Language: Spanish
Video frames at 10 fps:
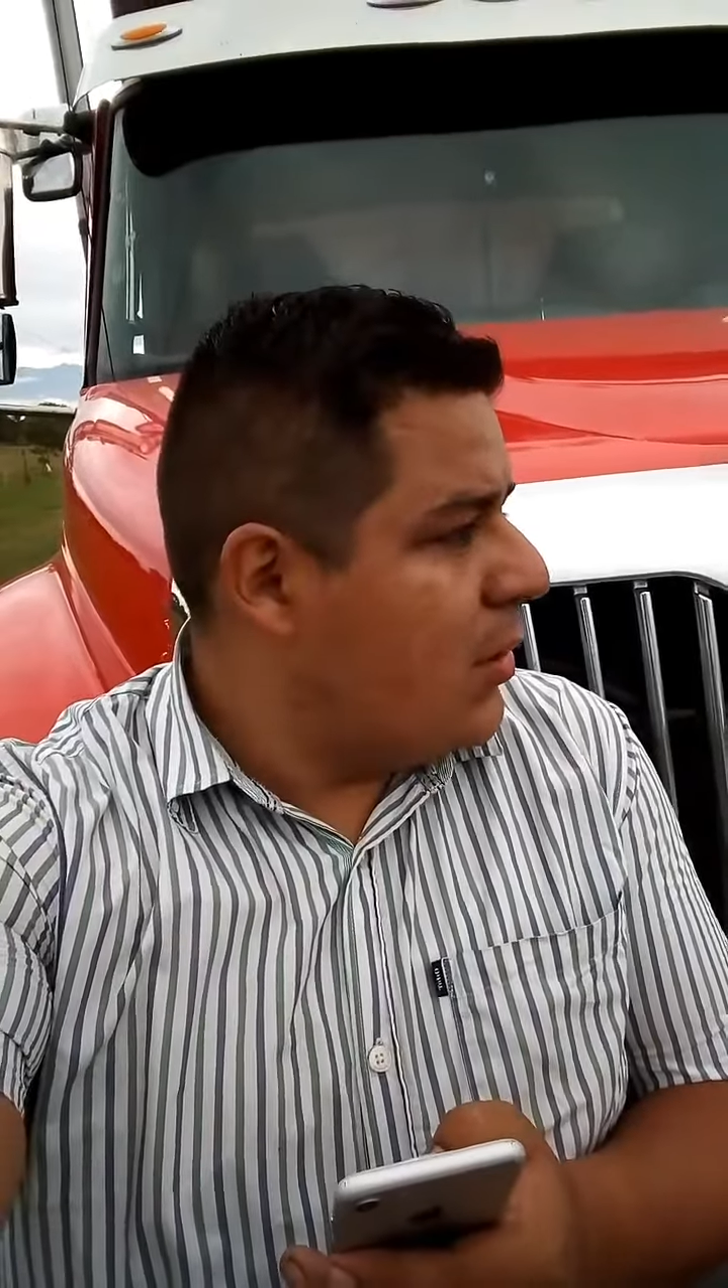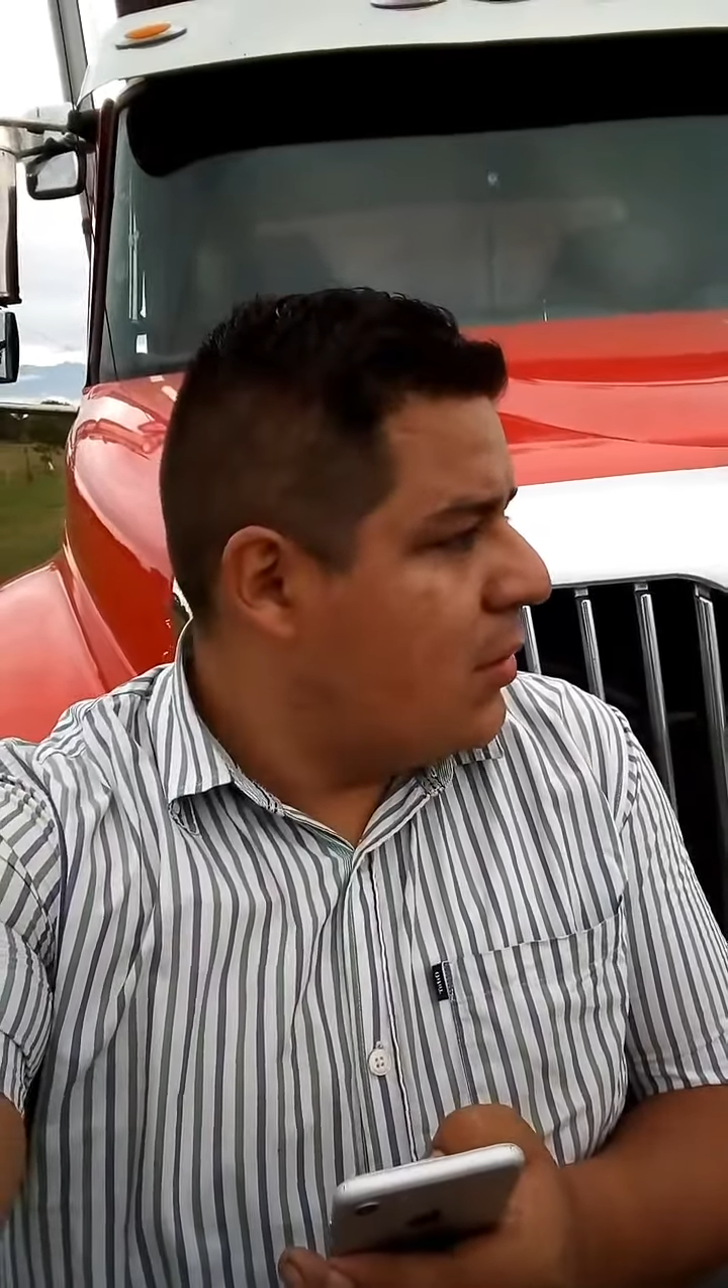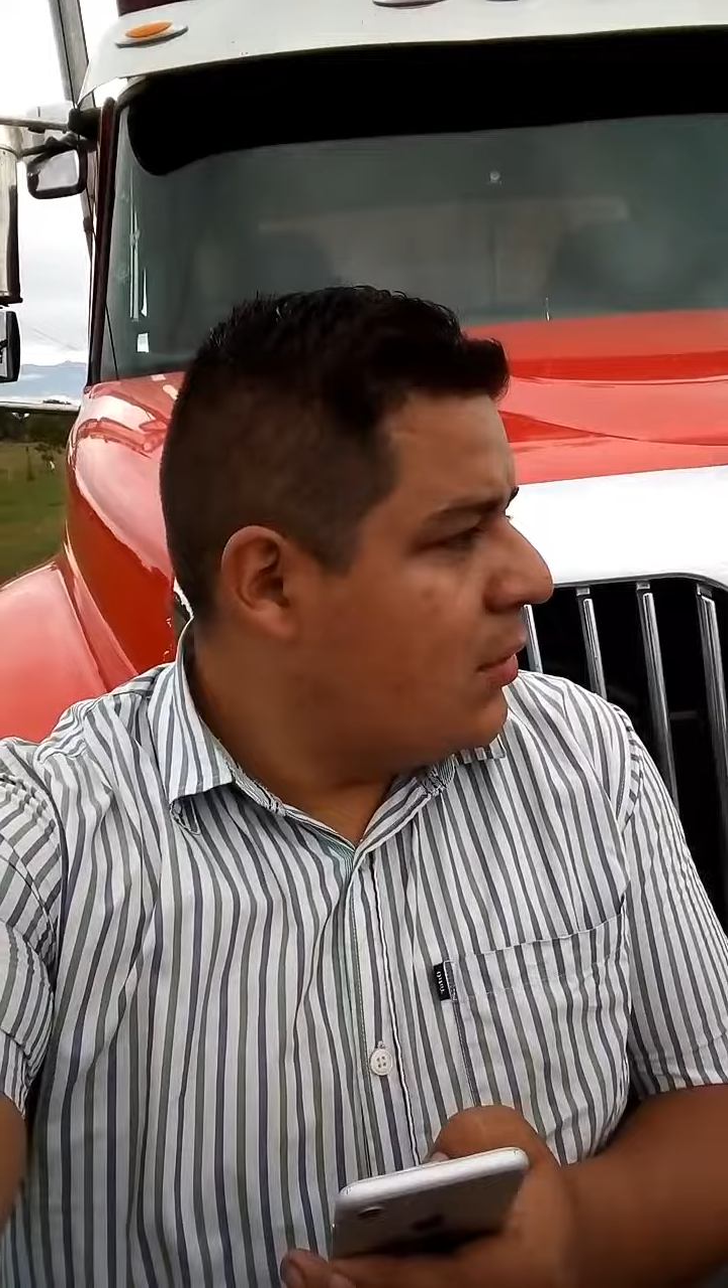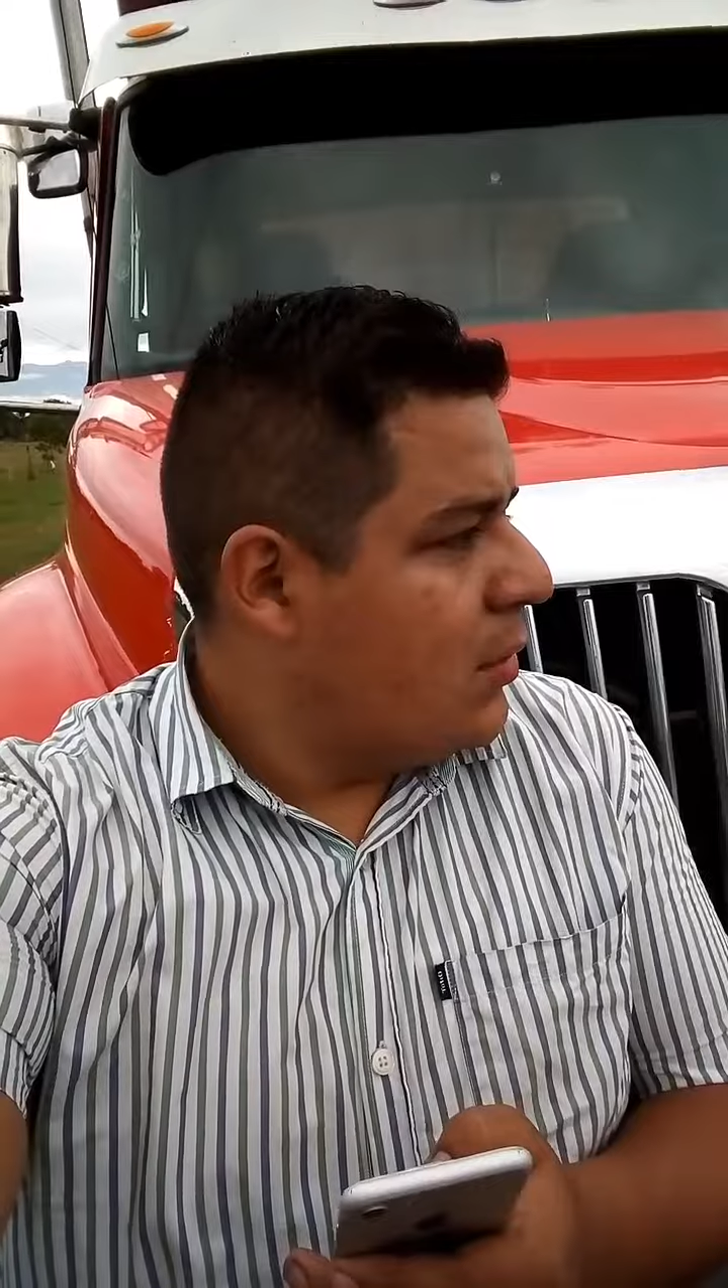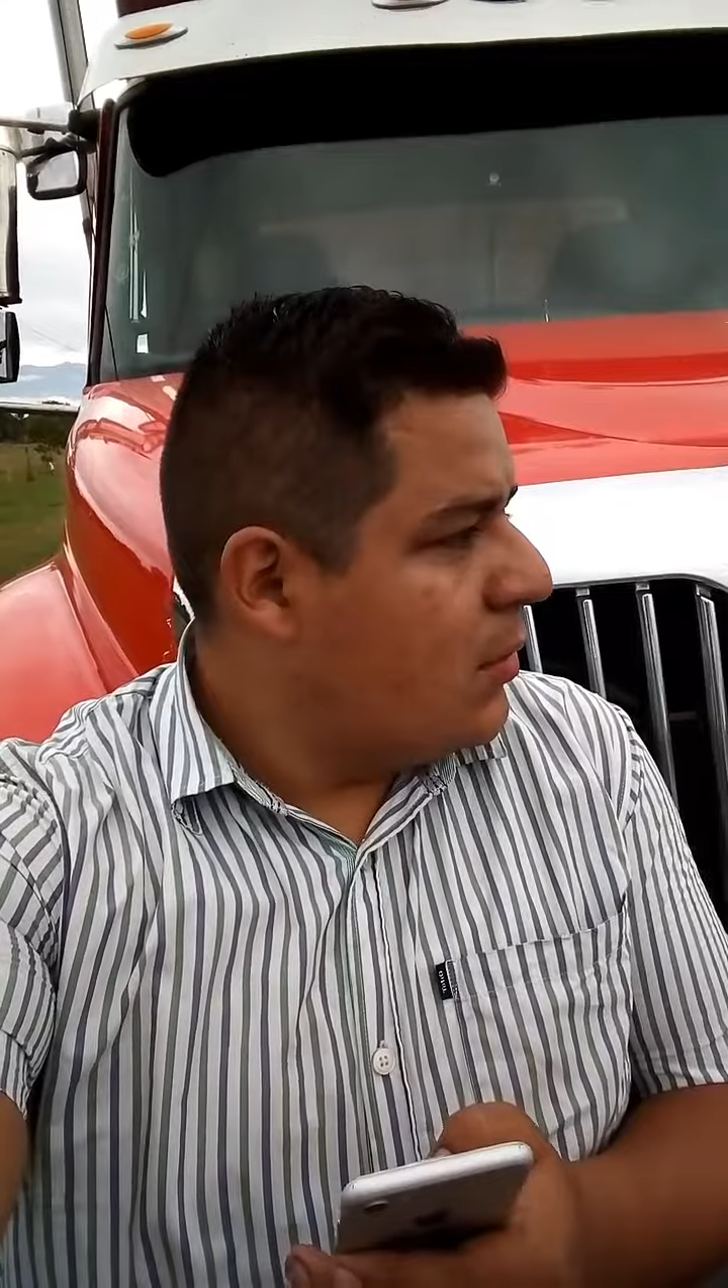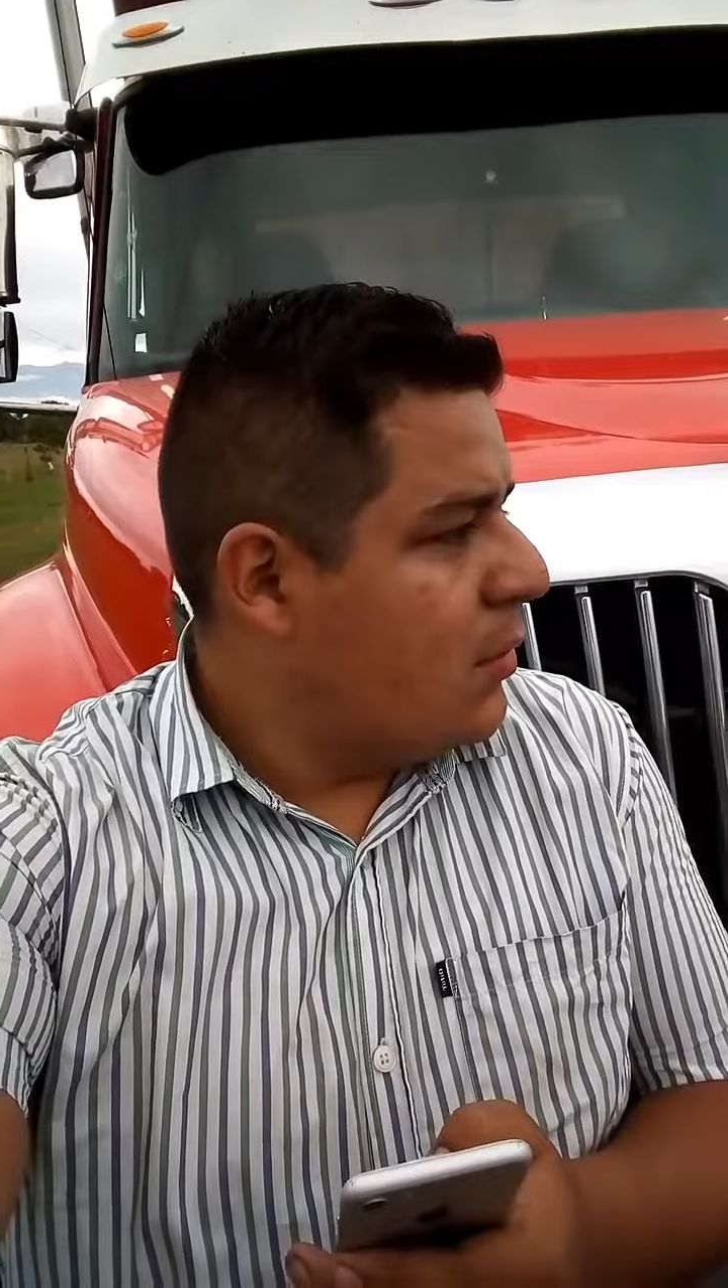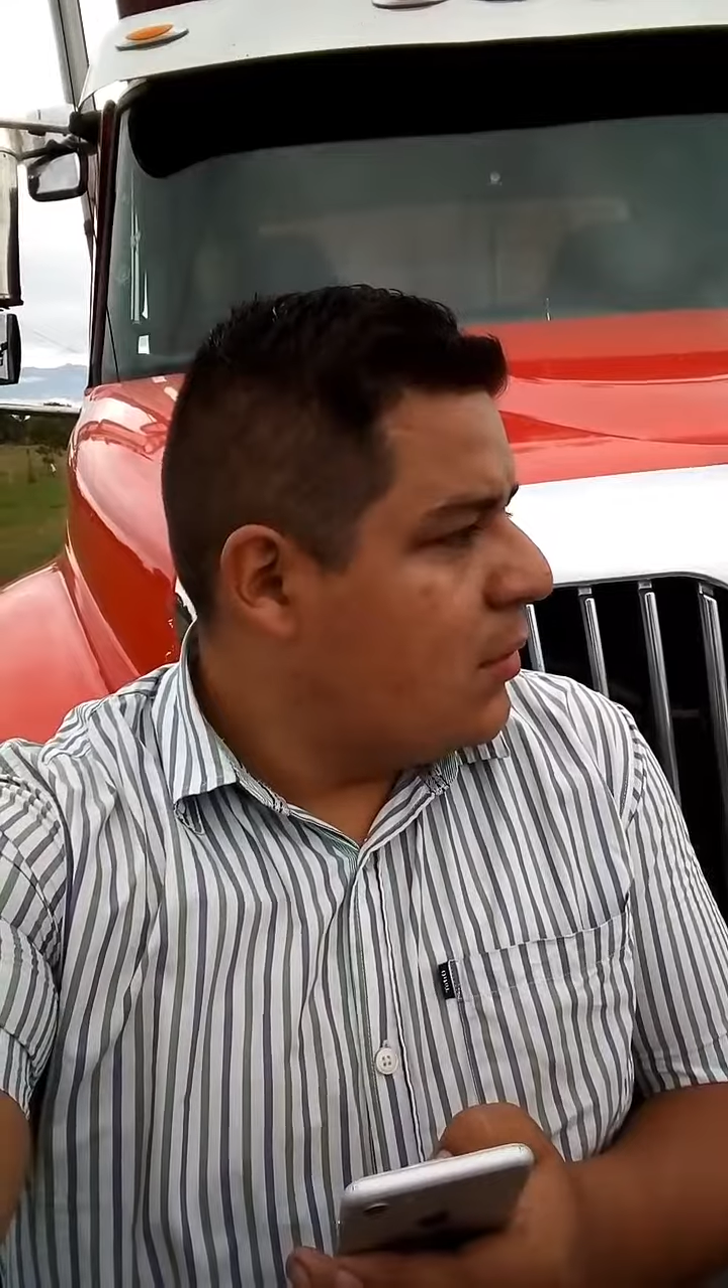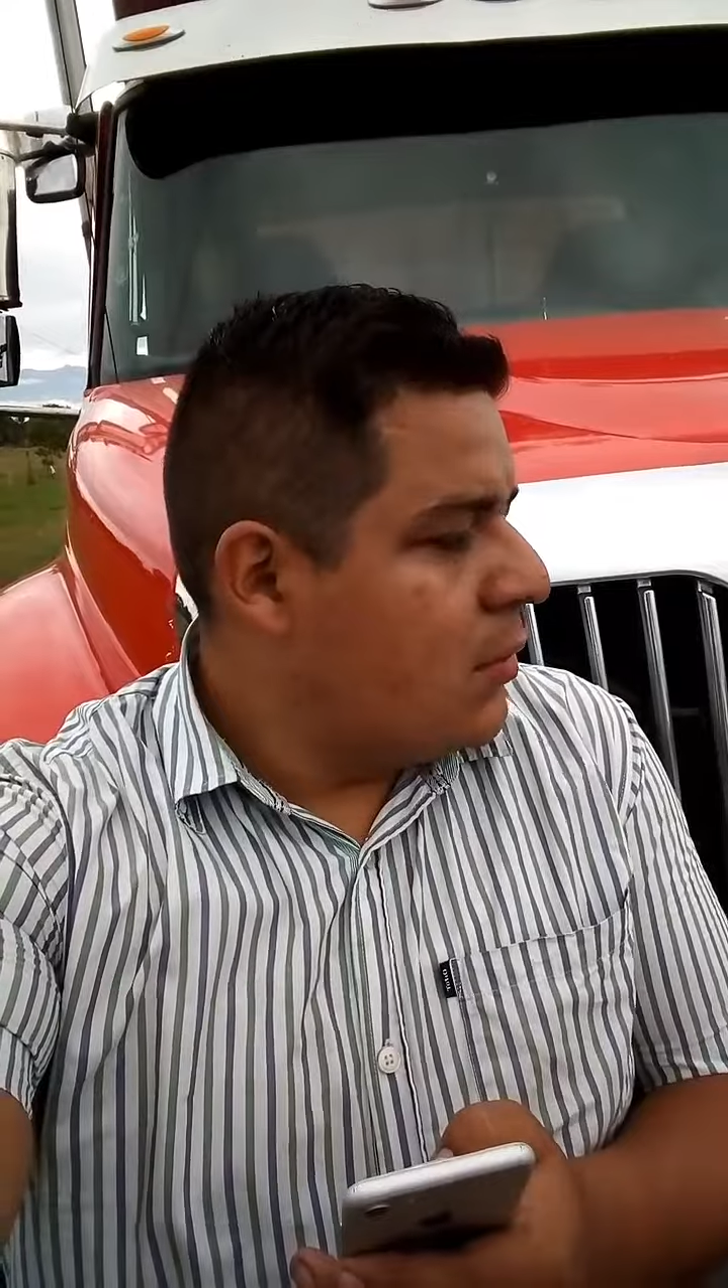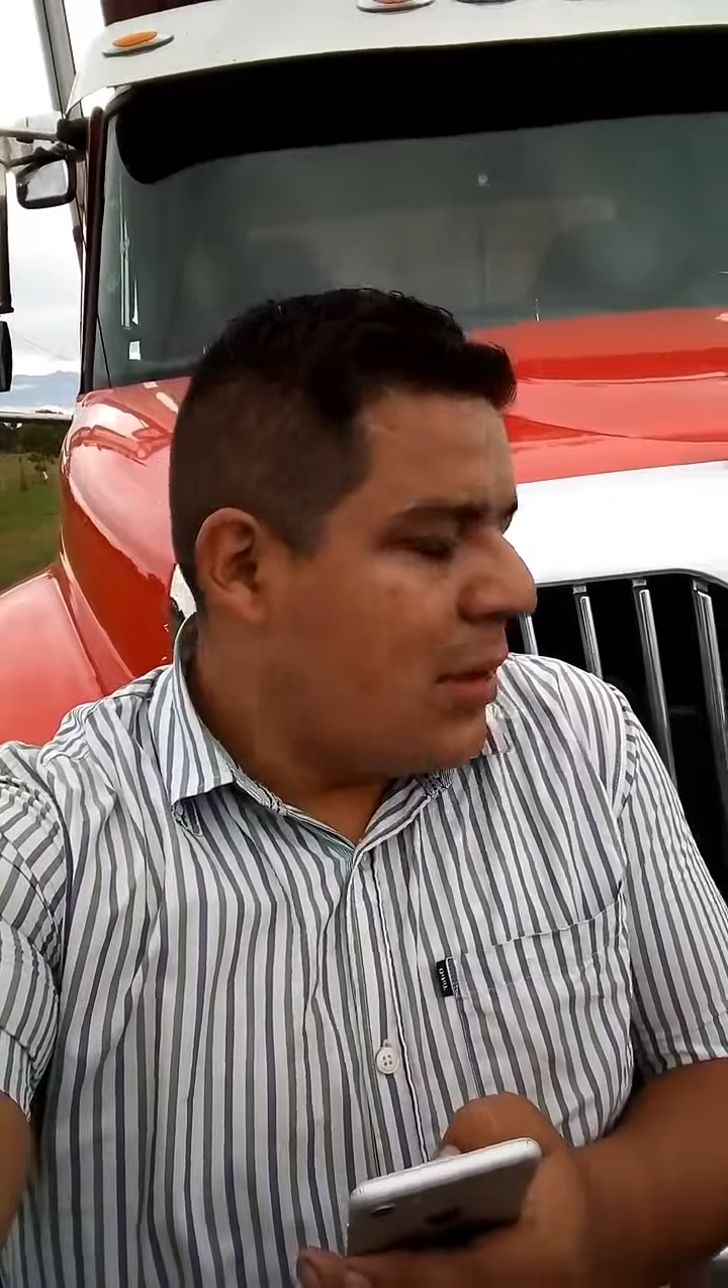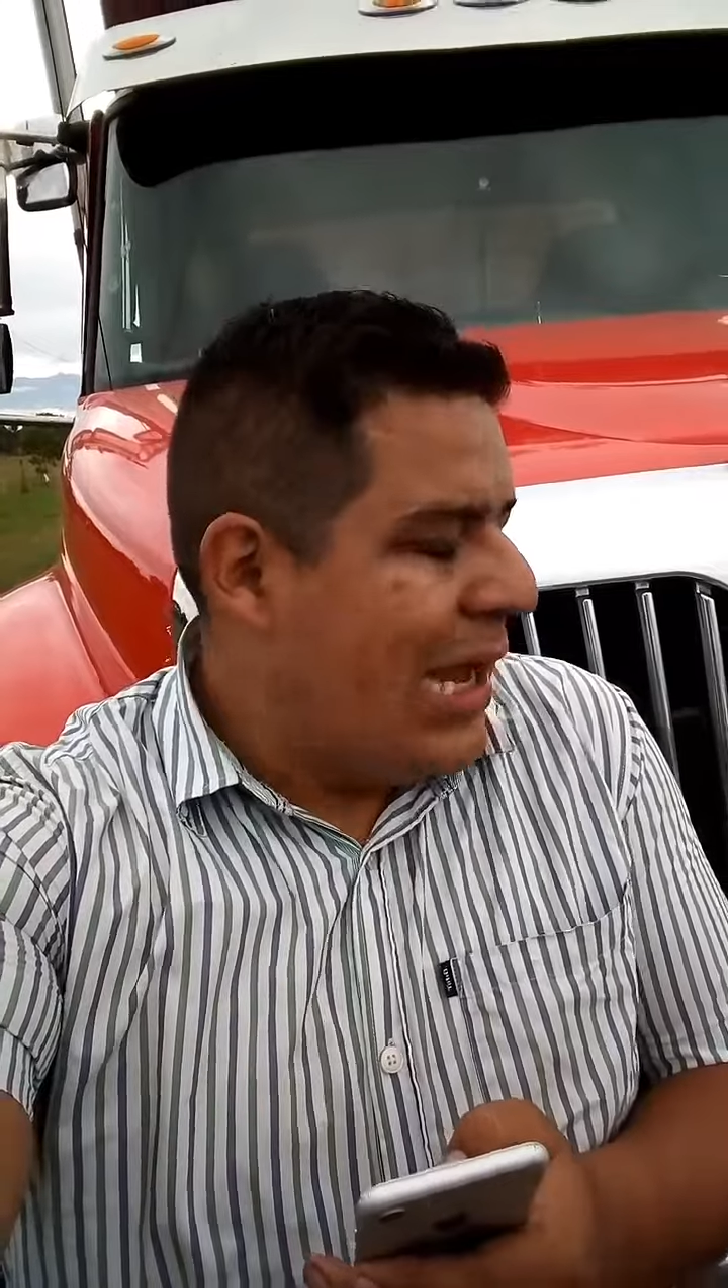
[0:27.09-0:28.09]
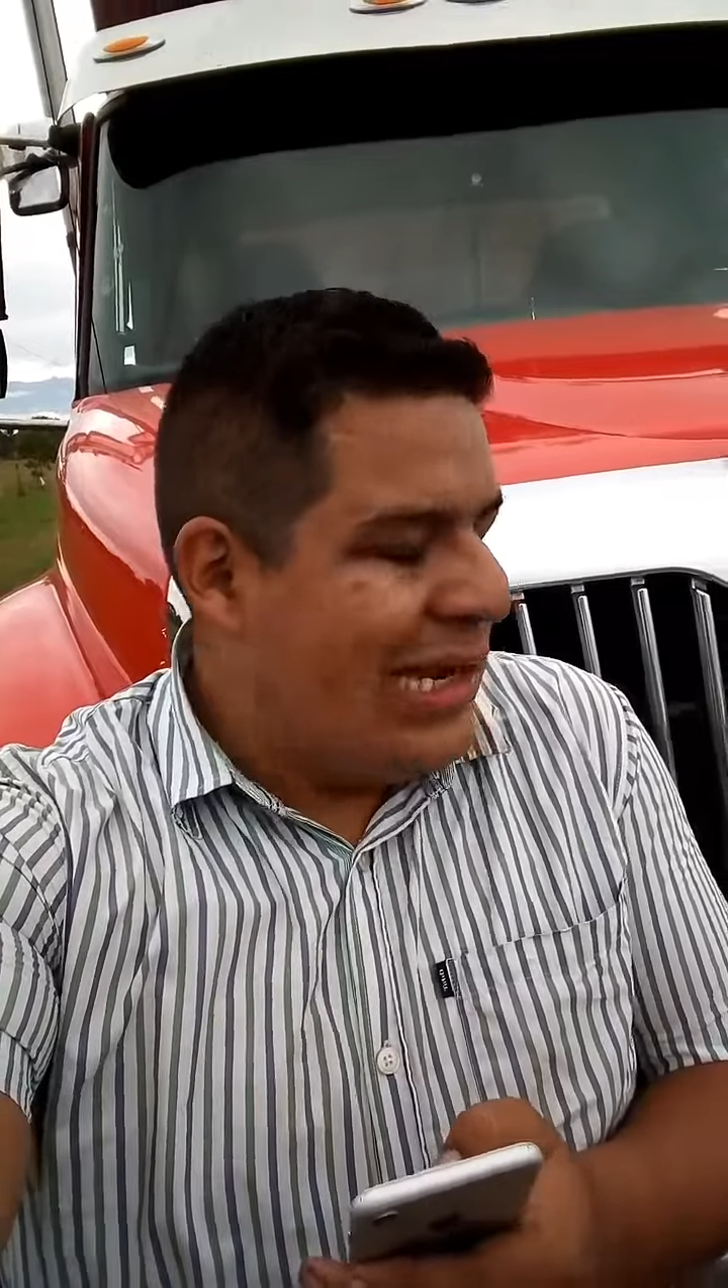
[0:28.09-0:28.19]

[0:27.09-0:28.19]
No, no, hágale, papi, hágale.